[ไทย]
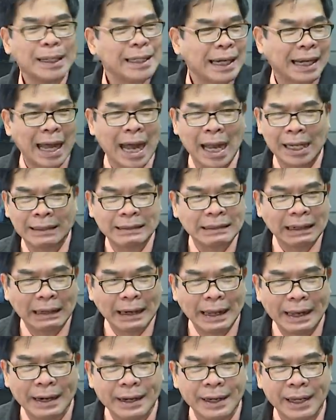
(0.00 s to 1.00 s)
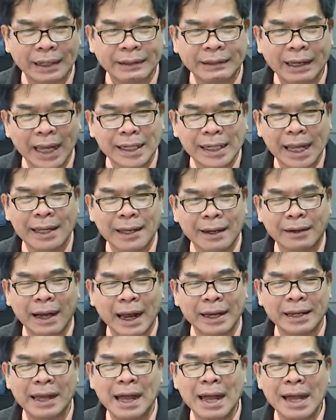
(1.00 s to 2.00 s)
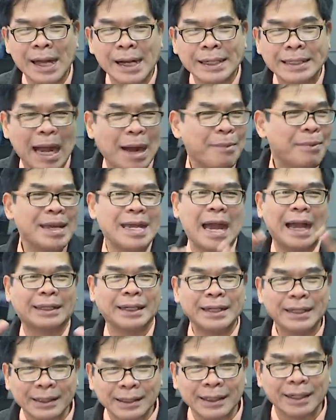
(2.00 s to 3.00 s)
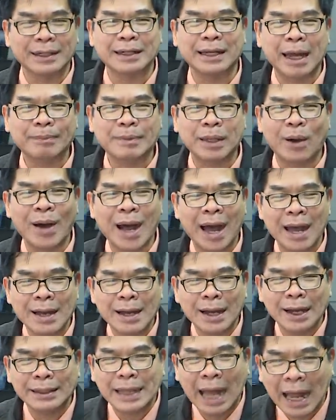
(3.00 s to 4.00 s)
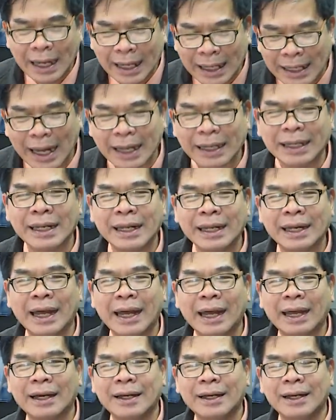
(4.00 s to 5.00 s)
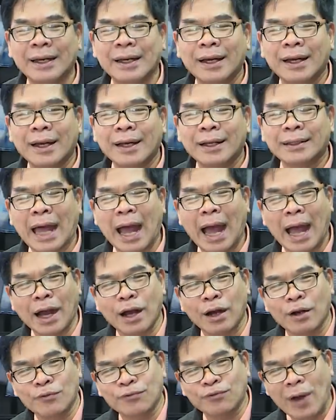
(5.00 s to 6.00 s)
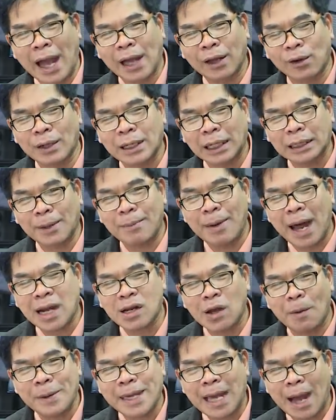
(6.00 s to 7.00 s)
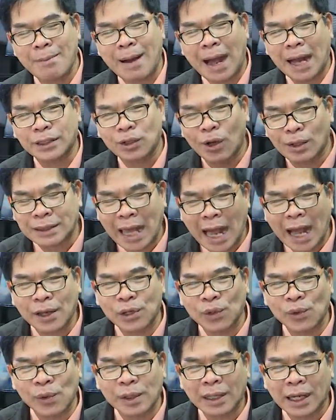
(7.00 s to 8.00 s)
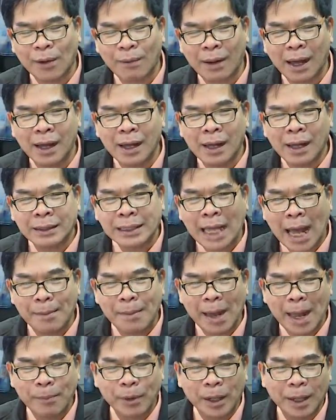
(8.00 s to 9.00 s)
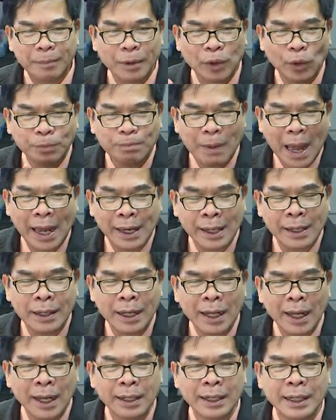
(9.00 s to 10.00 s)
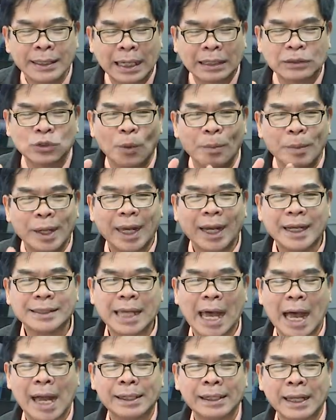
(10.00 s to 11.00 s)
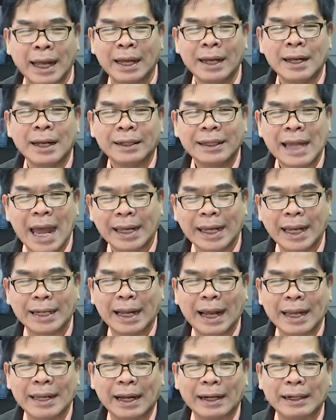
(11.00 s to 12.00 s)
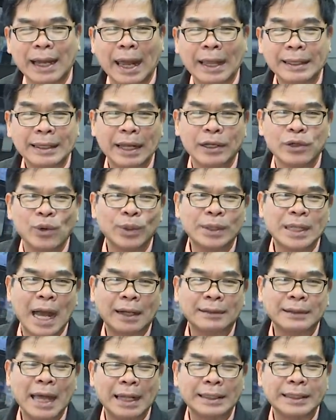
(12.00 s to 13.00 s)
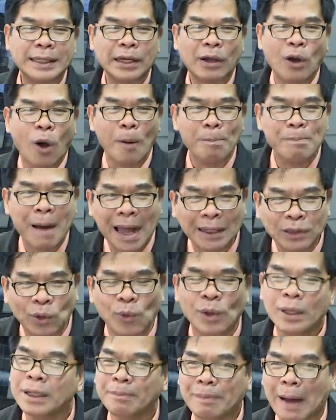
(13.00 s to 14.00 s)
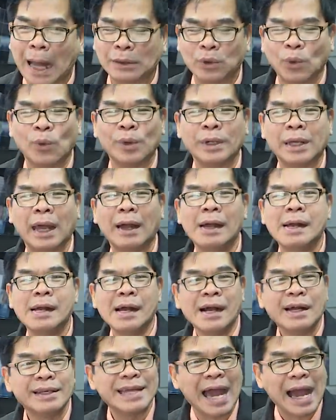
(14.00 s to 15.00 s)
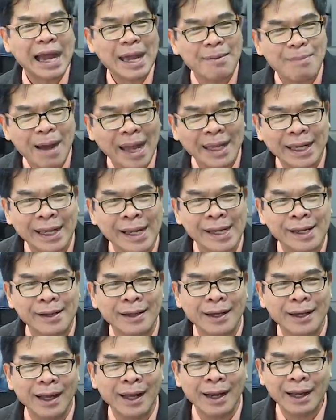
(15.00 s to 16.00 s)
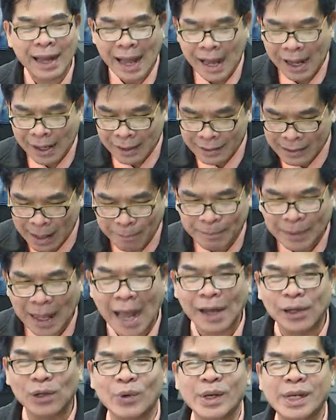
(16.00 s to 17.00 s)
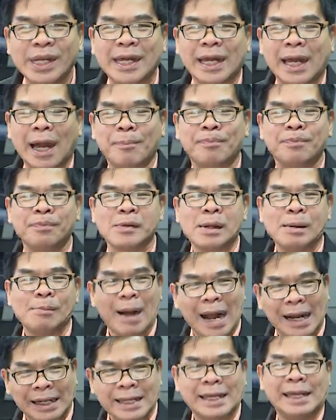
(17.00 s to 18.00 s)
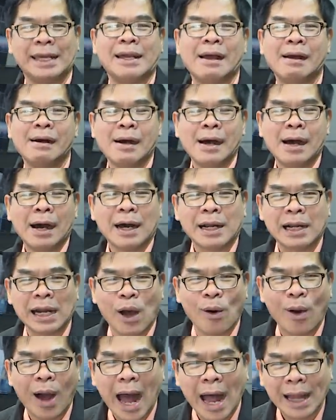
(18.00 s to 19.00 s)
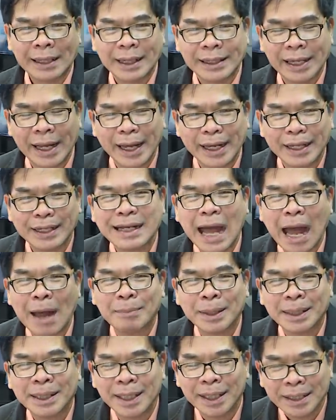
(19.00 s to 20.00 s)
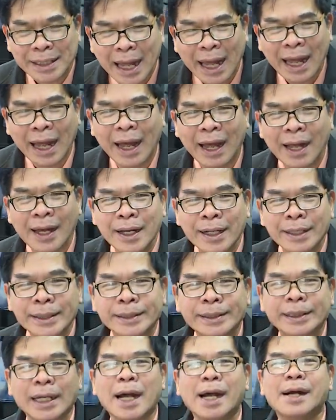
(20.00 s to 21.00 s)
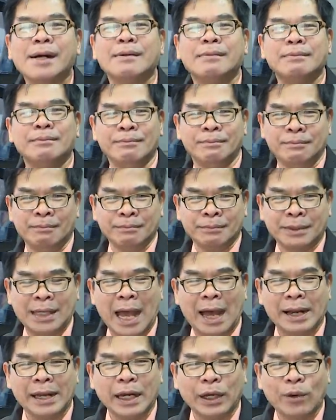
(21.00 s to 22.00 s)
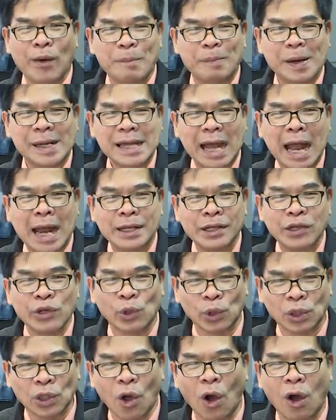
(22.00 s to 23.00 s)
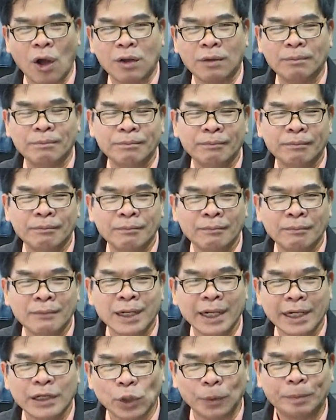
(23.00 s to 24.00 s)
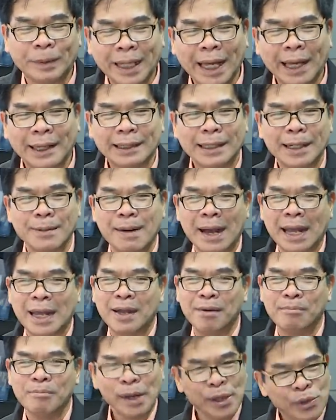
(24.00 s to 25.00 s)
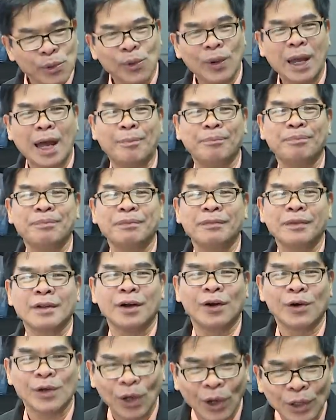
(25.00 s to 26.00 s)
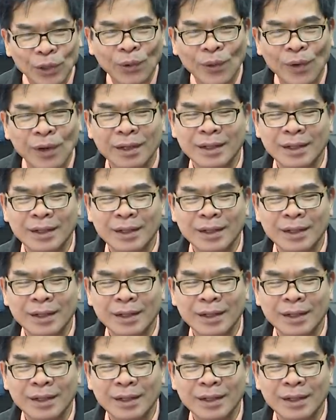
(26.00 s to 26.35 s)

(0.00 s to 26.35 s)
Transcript: รรยากาศจะเคร่งเครียดแค่ไหนอย่างไรเนี่ยยังไม่อยากจะนึกถึงนะครับแต่ว่าณขณะนี้นะฮะทางฝ่ายของรัฐบาลก็พยายามหาช่องทางอยู่นะครับว่าถ้าไม่ให้พลเอกประยุทธ์ไปหรือจะส่งไปเอกสารเนี่ยได้แค่ไหนอย่างไรแต่ดูจากท่าทีของป้าตู่หรือป้าตู่เนี่ยอยากให้มาอีกและจับตาดูให้ดีครับบางทีเราอาจจะได้เห็นการเผชิญหน้าซึ่งจะเรียกว่าเป็นการหยุดโลกหรือหยุดประเทศหรือไม่ไม่รู้ครับก็รอดู